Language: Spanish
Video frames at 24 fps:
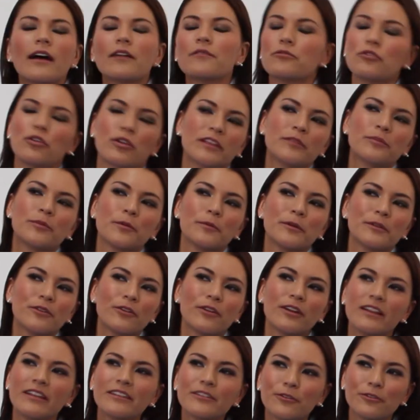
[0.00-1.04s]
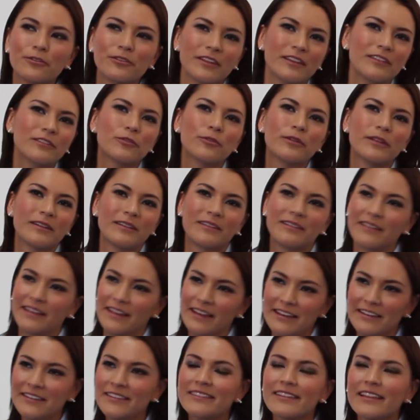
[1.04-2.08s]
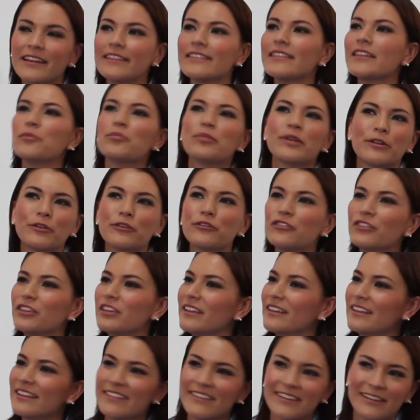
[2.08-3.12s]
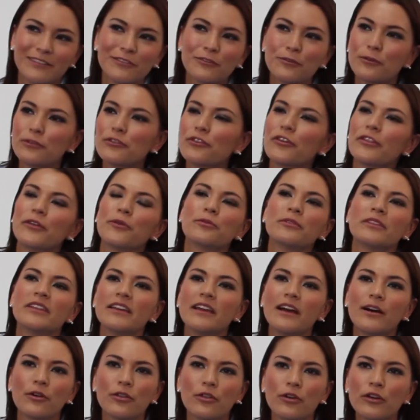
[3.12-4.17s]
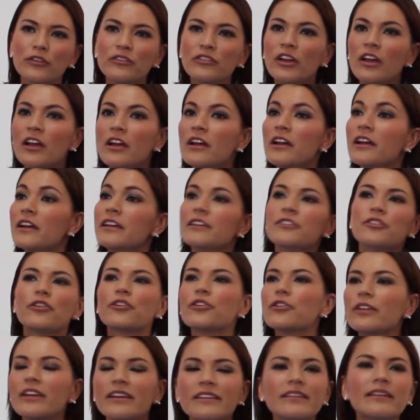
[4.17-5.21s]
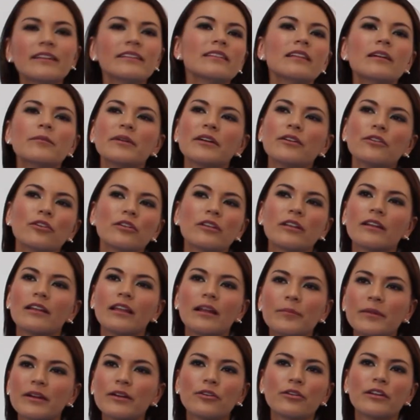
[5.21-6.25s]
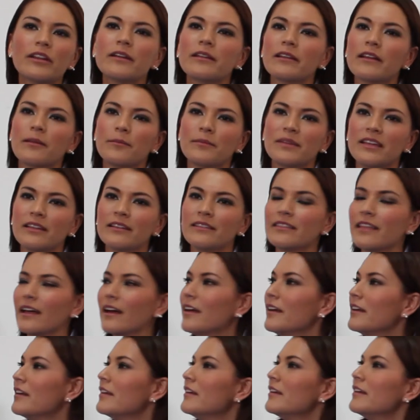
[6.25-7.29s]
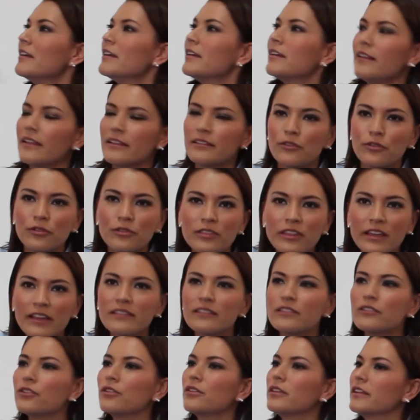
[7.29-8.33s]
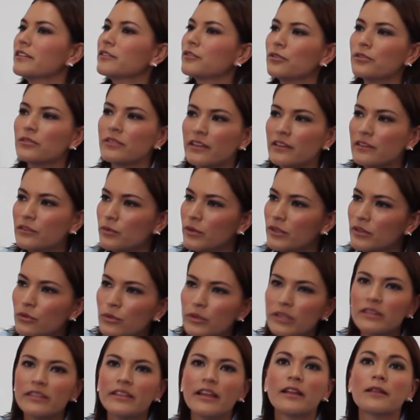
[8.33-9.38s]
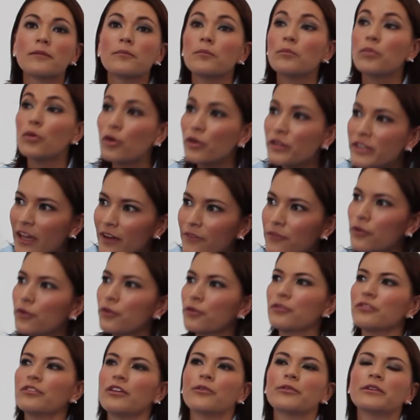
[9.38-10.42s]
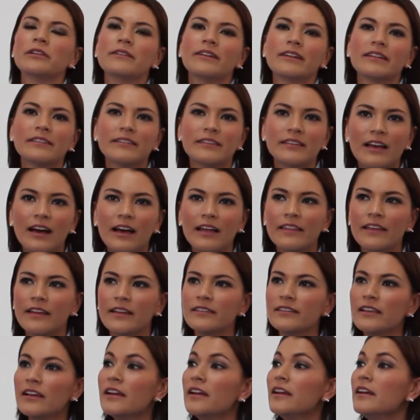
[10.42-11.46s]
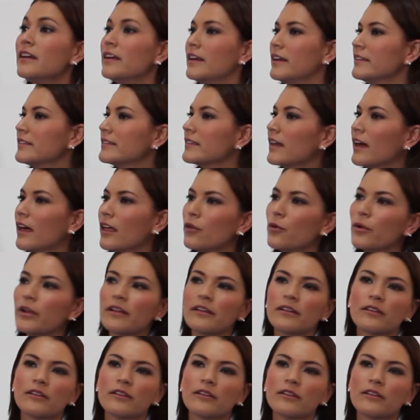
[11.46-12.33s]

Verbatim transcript: no les prometo que les contesto en el instante, pero sí en el transcurso de un día o dos. Y yo creo que esa es la mejor, la mejor herramienta les contesto, les contesto en Twitter, voy a foros a universidades, he estado